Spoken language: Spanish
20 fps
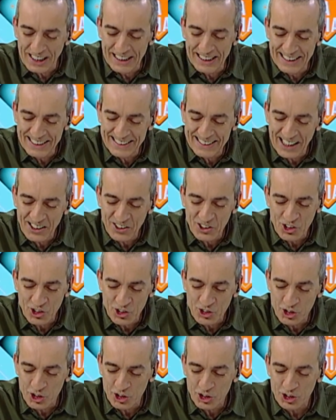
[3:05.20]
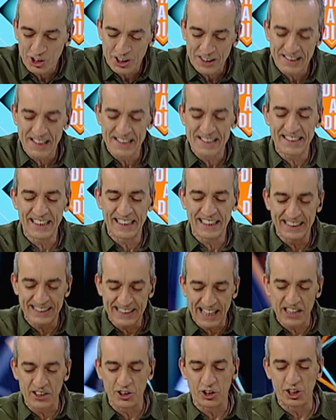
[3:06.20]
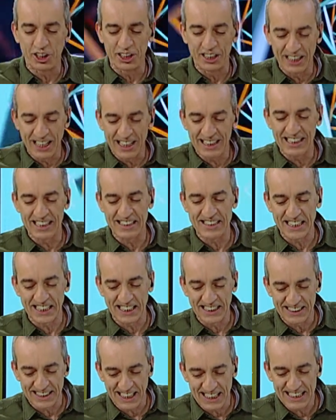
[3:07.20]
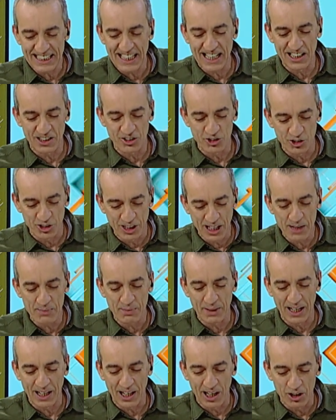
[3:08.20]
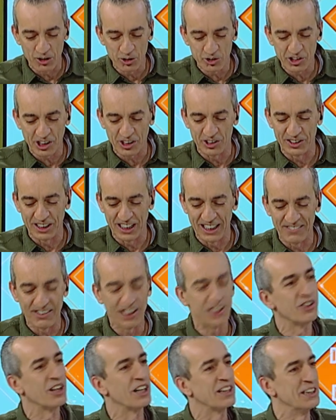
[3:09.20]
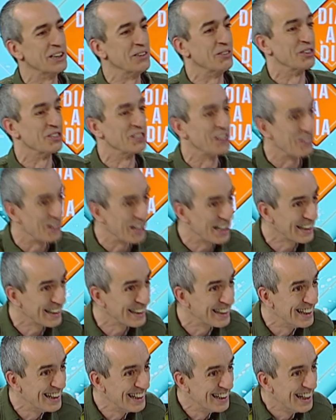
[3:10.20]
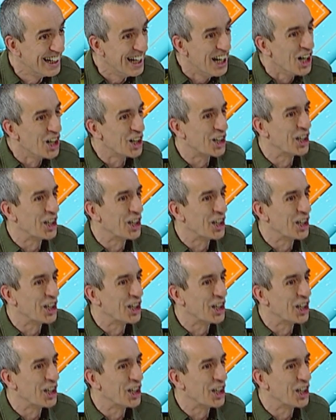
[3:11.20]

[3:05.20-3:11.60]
quien está con nosotros, que es el secretario general de la Secretaría Nacional para la Lucha contra el Lavado de Activos. ¿Está bien? Perfecto.